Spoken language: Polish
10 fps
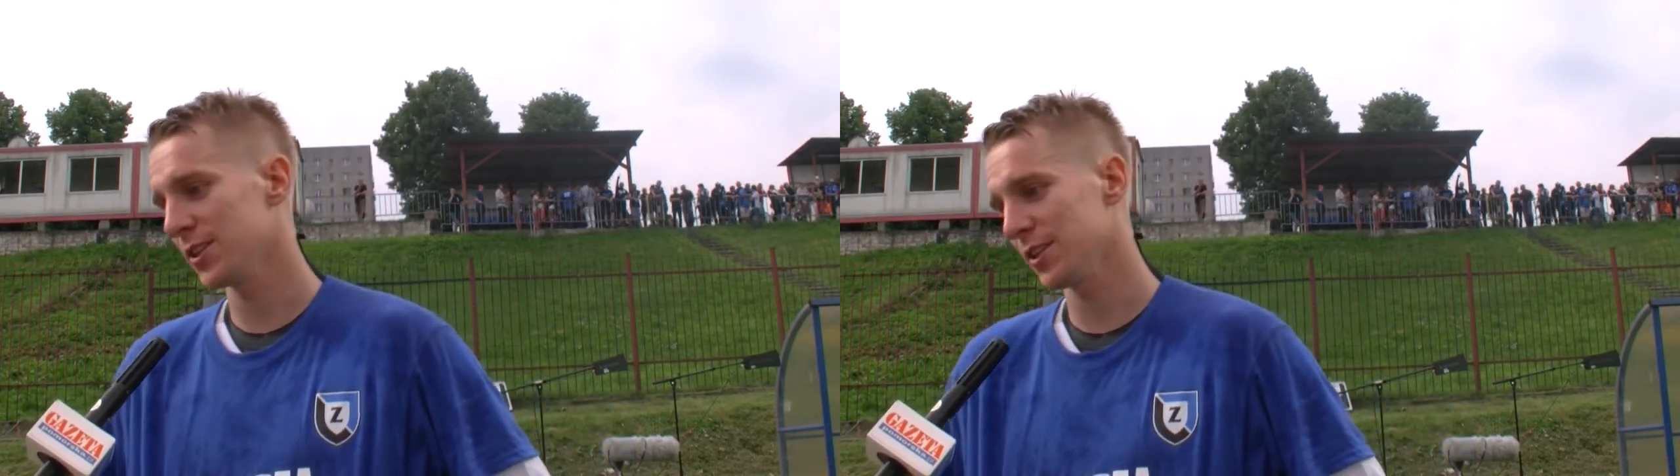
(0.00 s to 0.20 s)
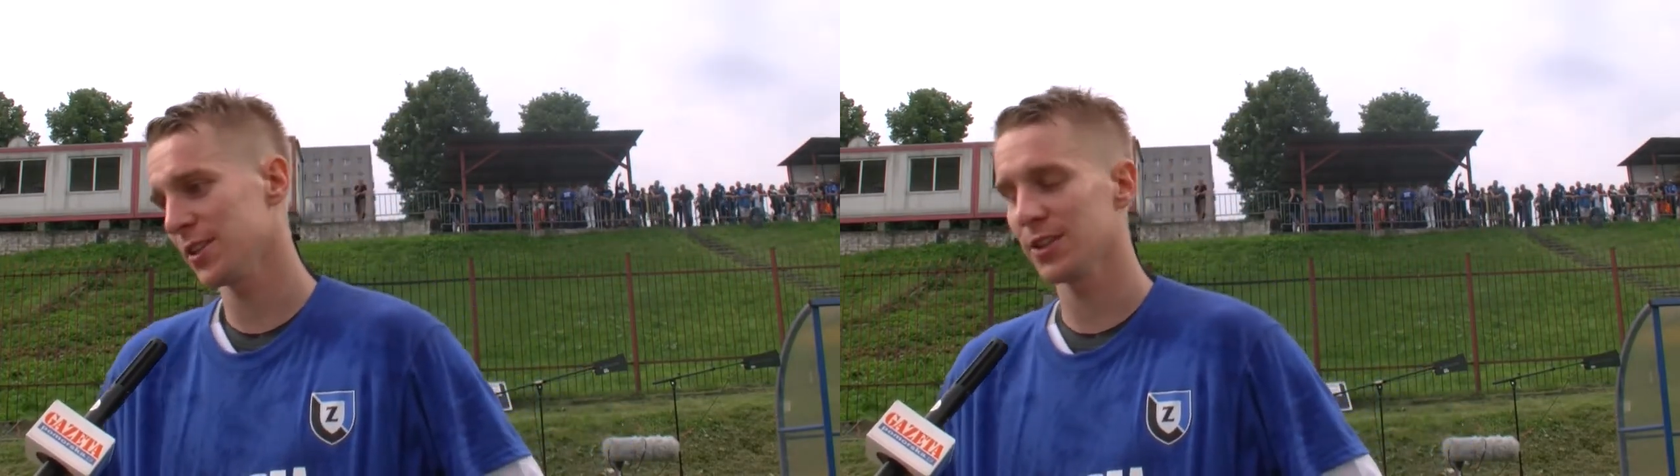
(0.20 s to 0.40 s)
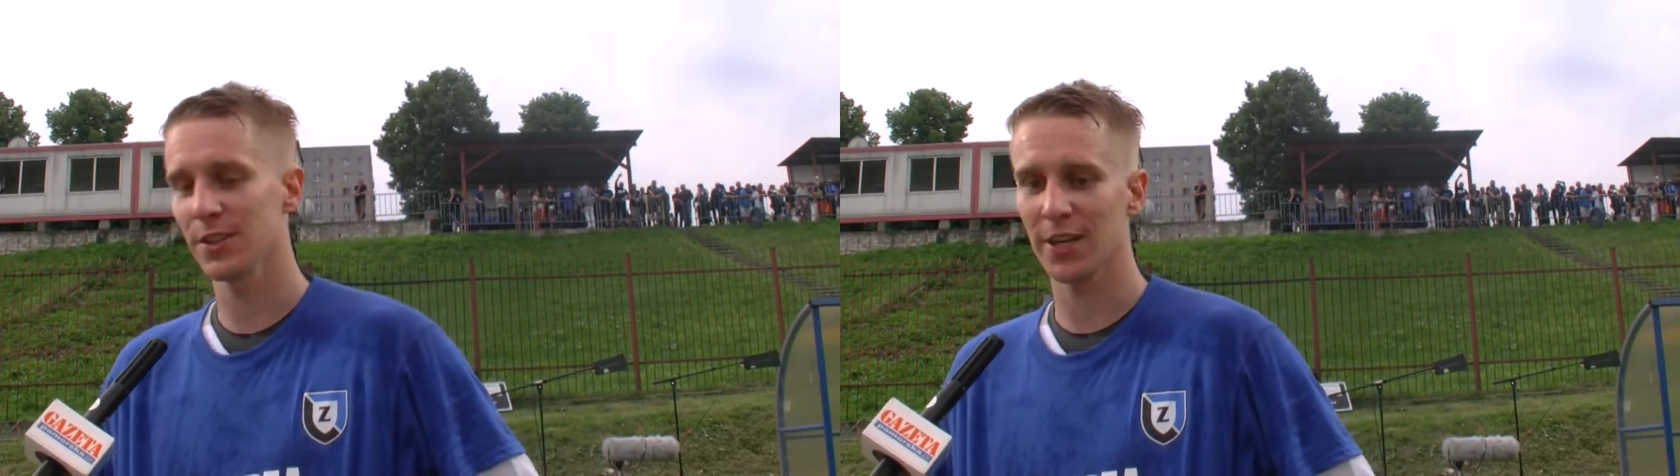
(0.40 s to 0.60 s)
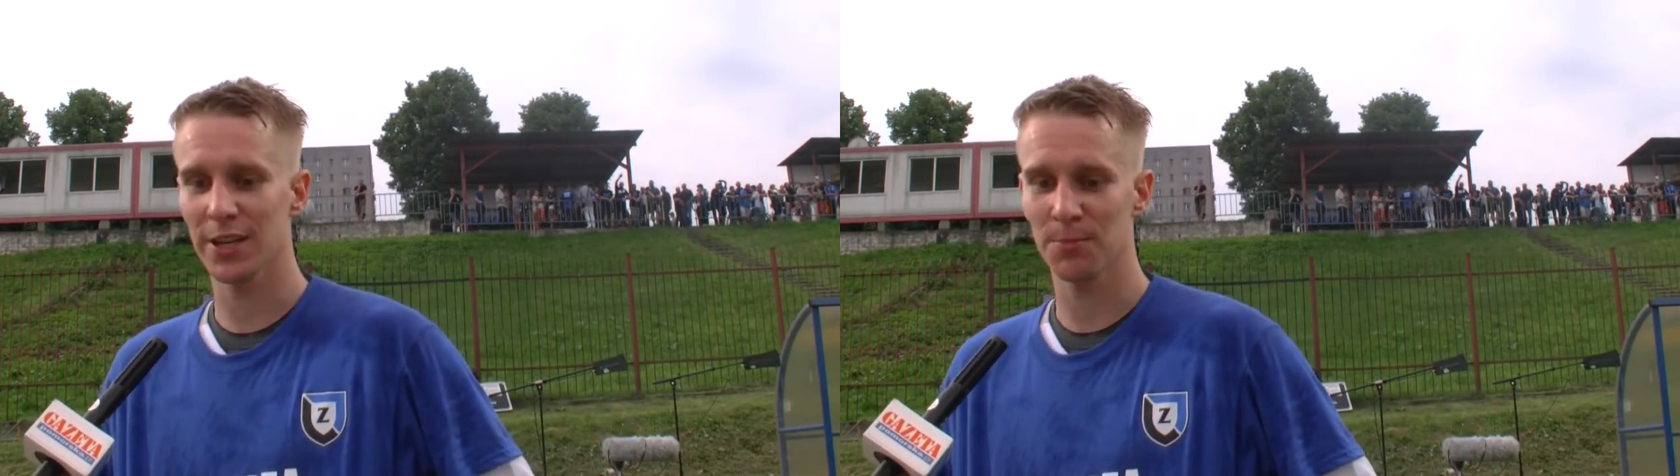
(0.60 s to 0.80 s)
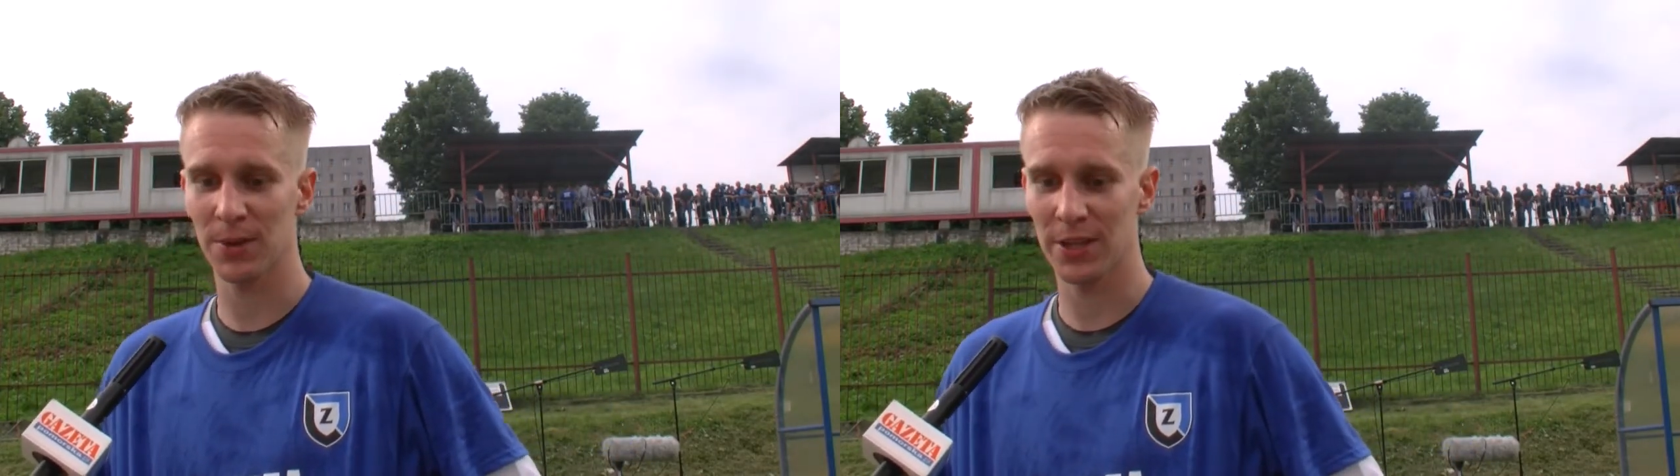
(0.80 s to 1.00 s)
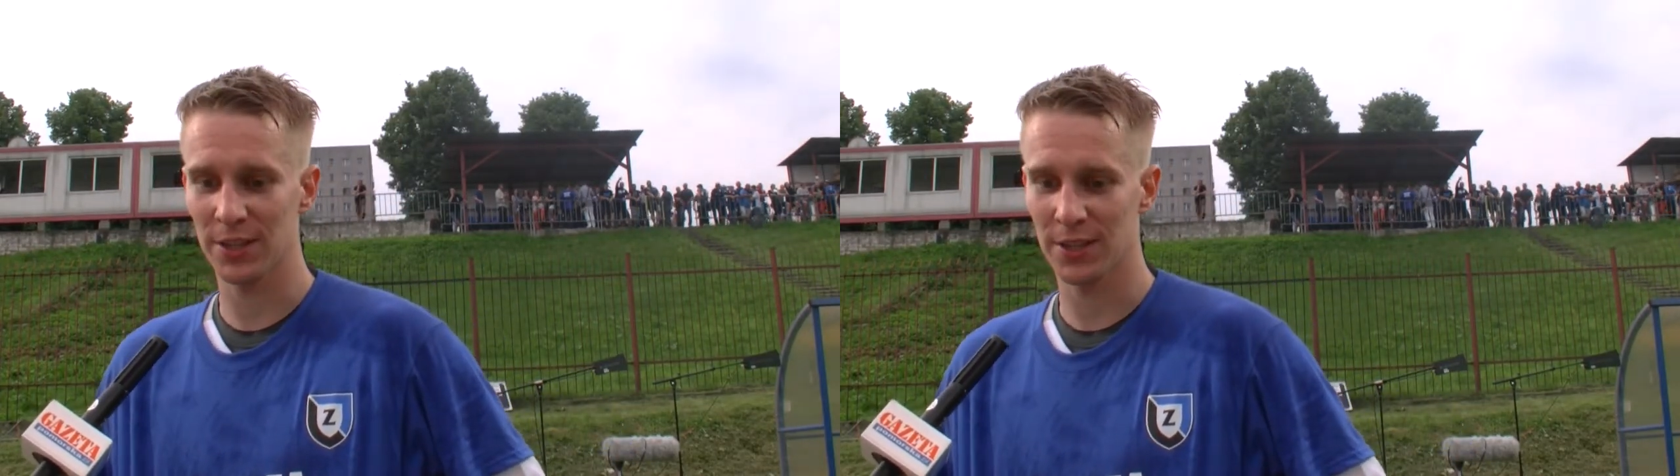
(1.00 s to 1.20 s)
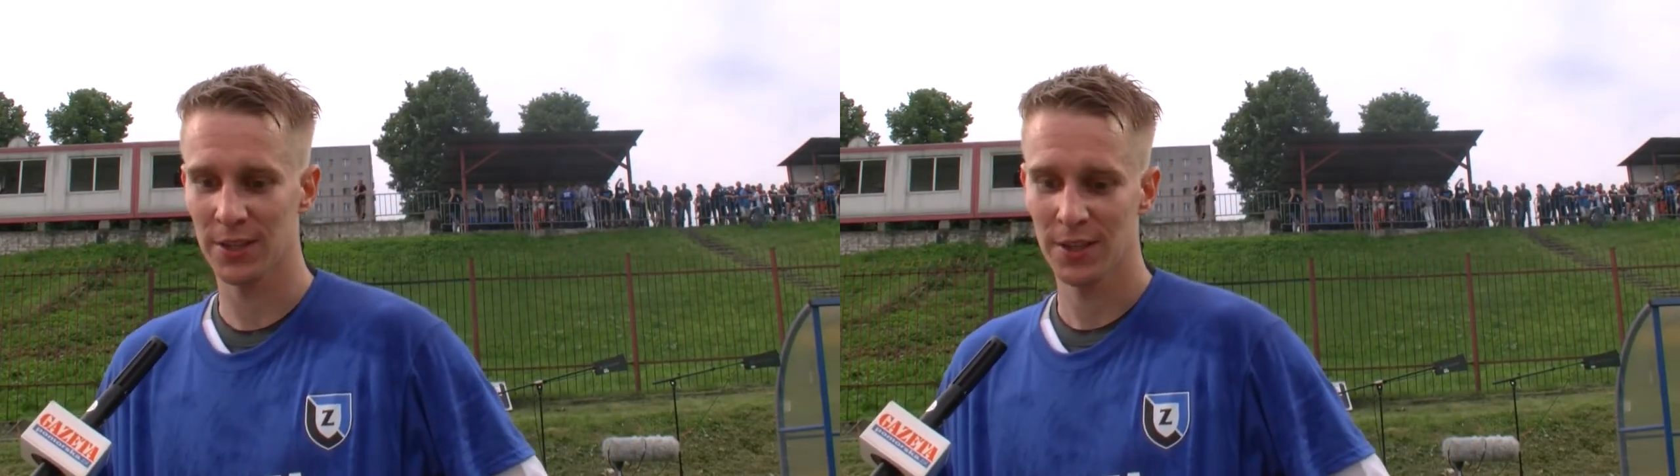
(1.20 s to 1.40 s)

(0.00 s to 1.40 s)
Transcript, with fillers: i inna ekipa i,